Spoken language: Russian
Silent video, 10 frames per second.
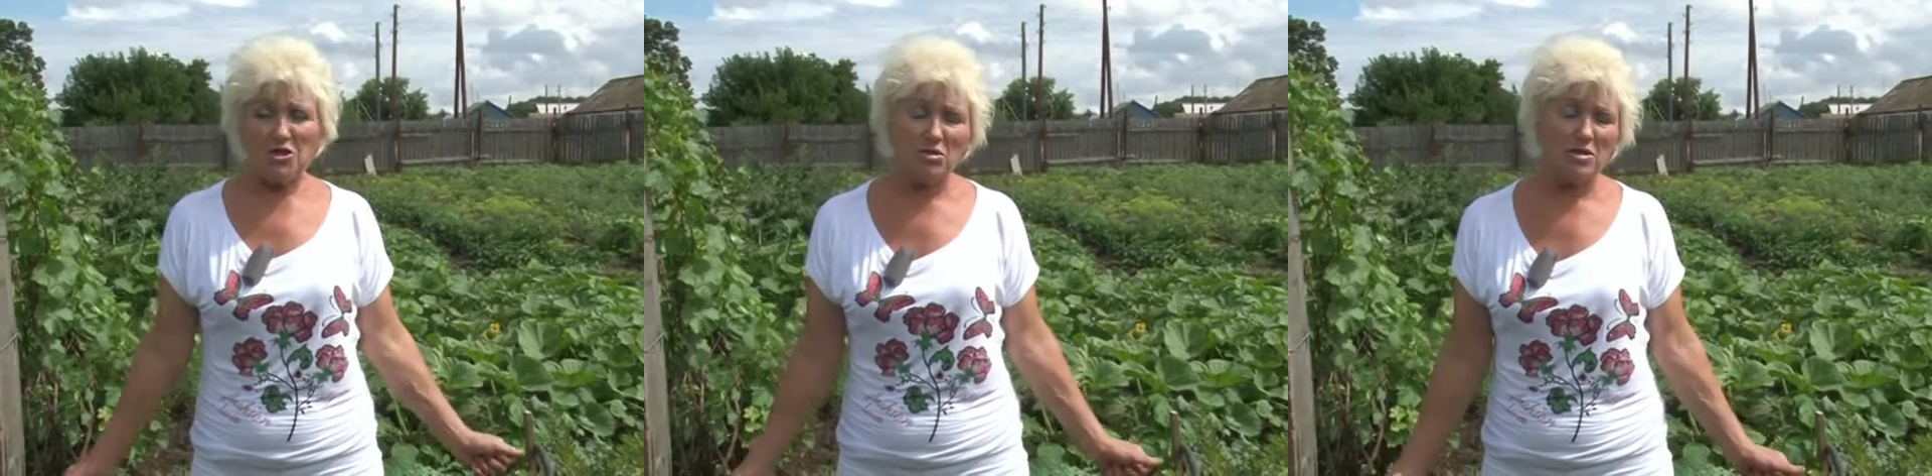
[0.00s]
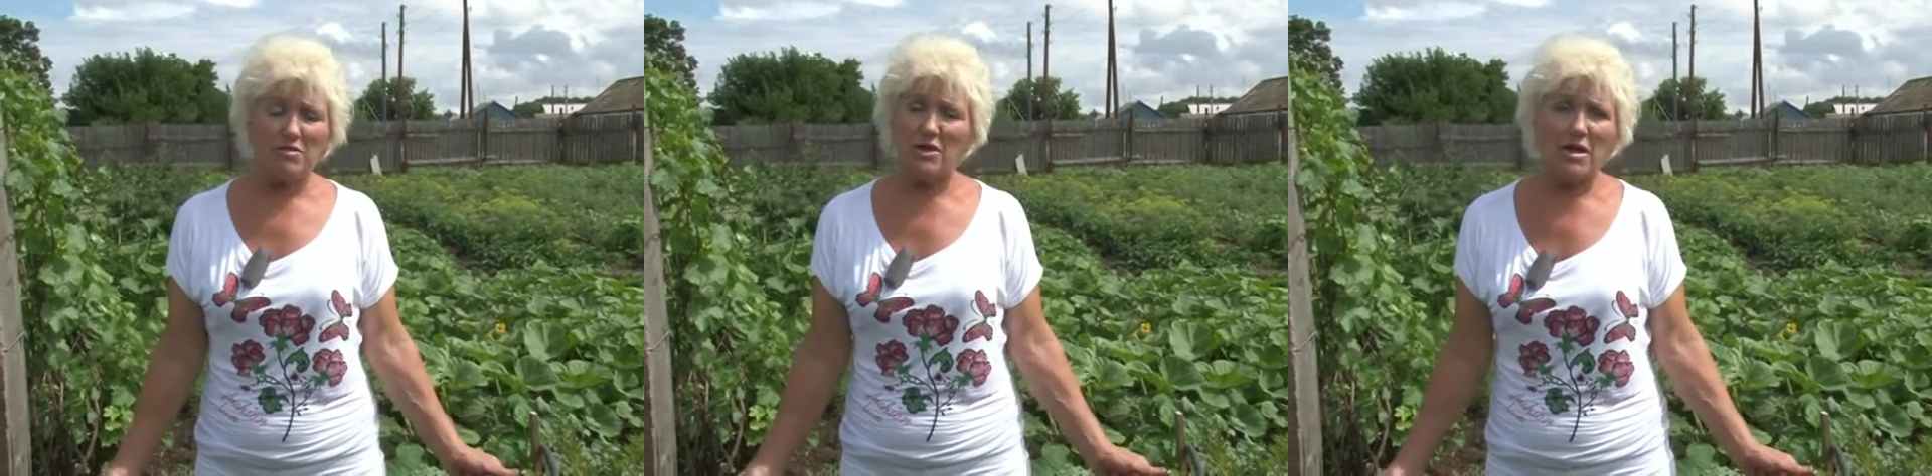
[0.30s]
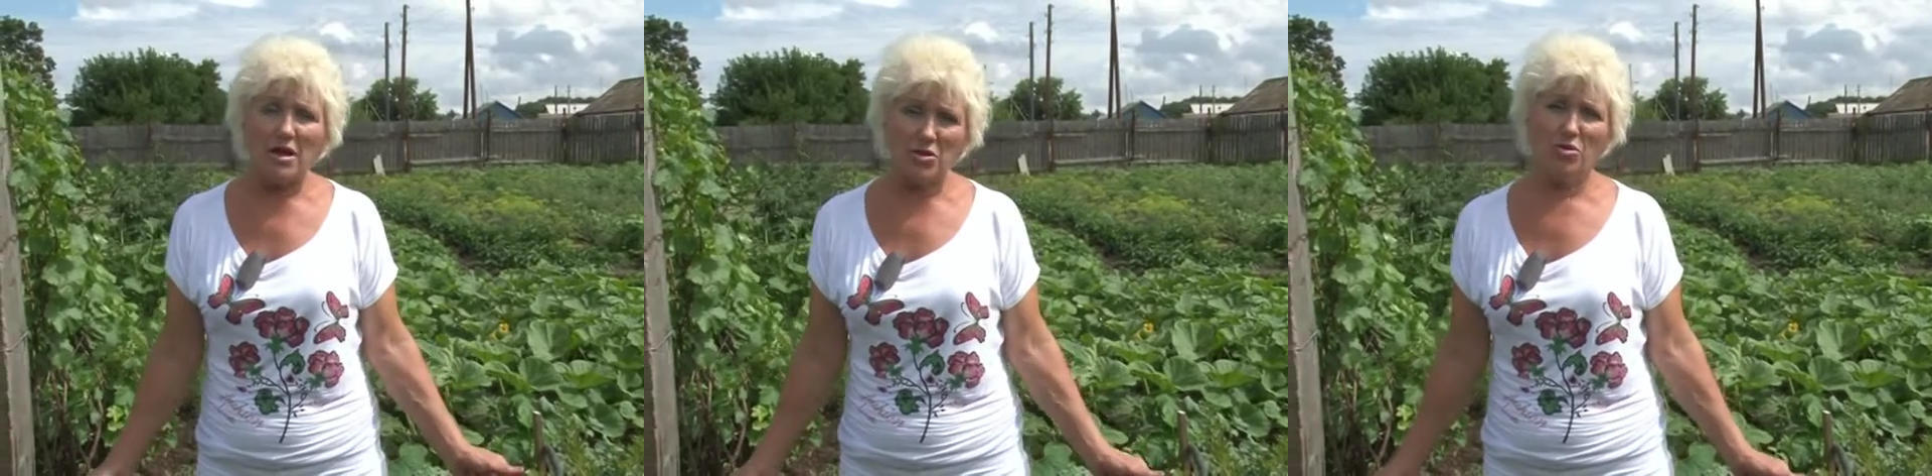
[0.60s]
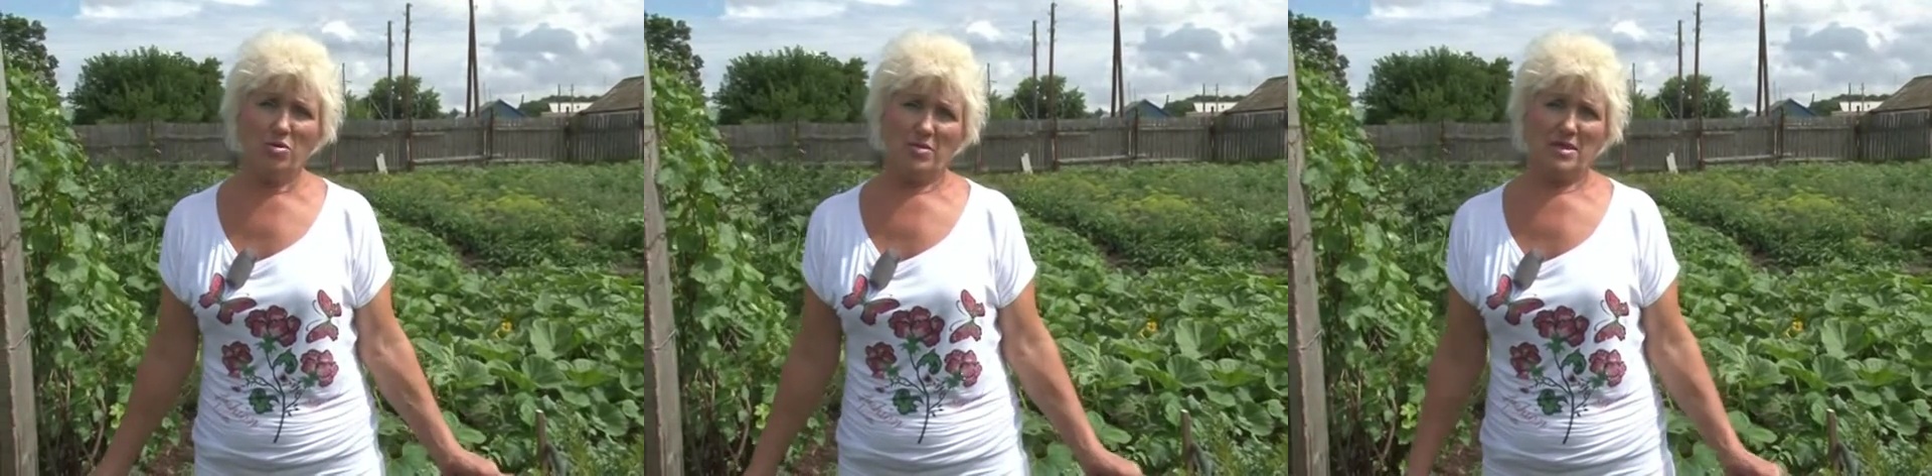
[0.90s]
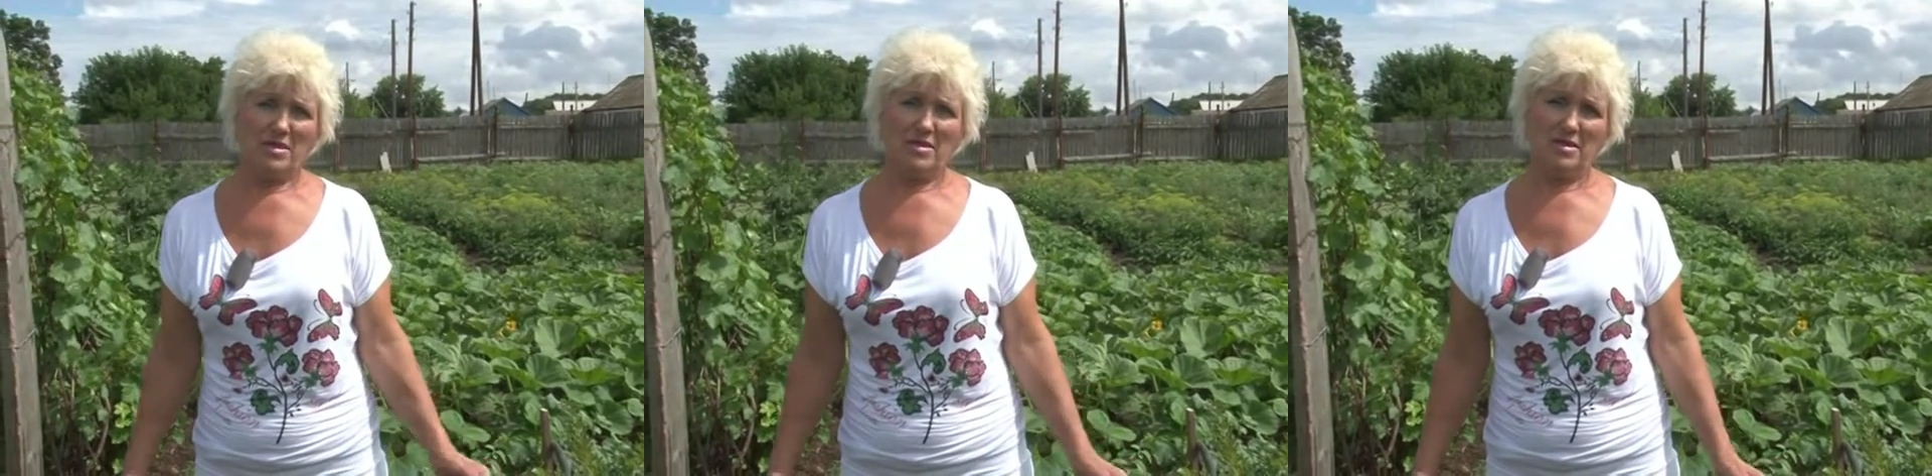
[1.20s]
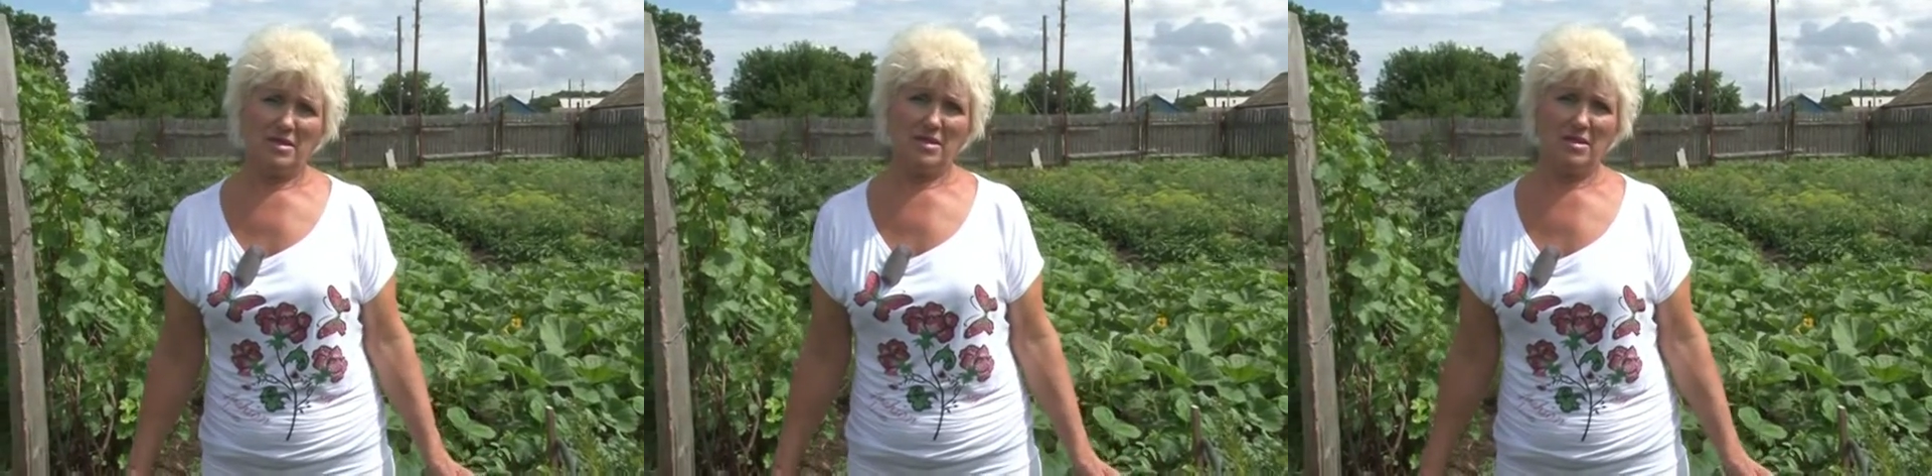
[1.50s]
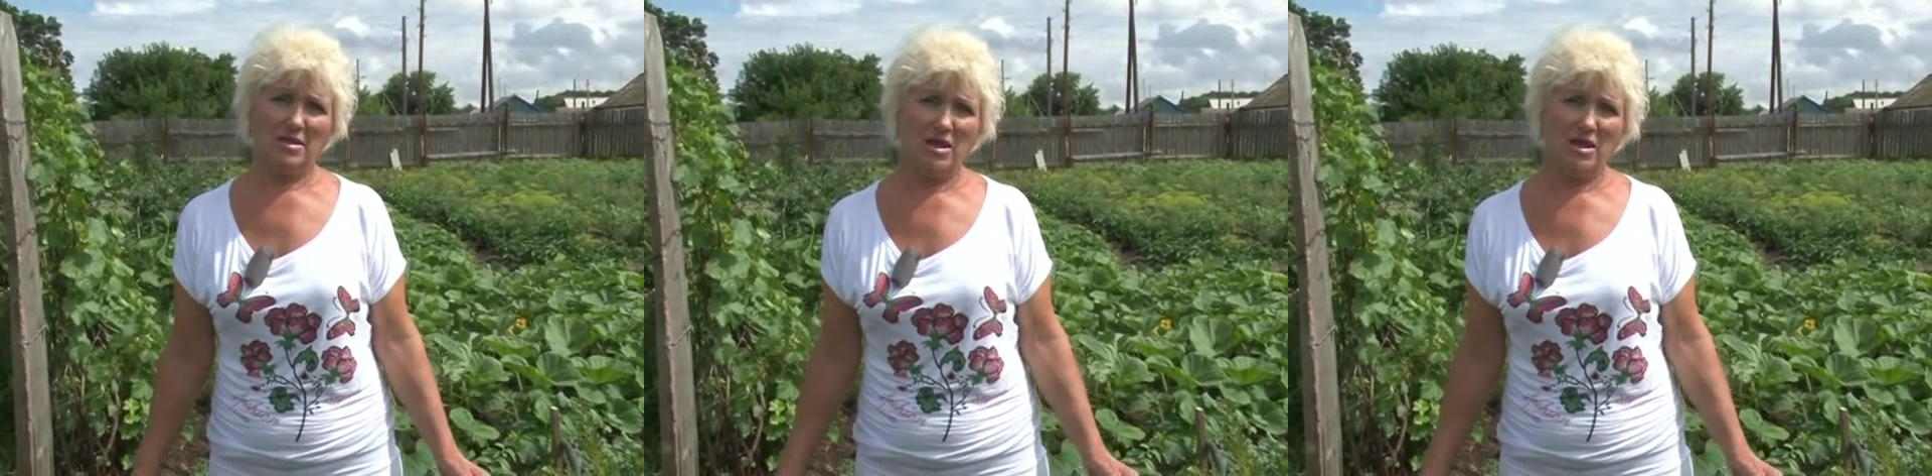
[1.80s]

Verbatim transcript: чувствовала как дома здесь.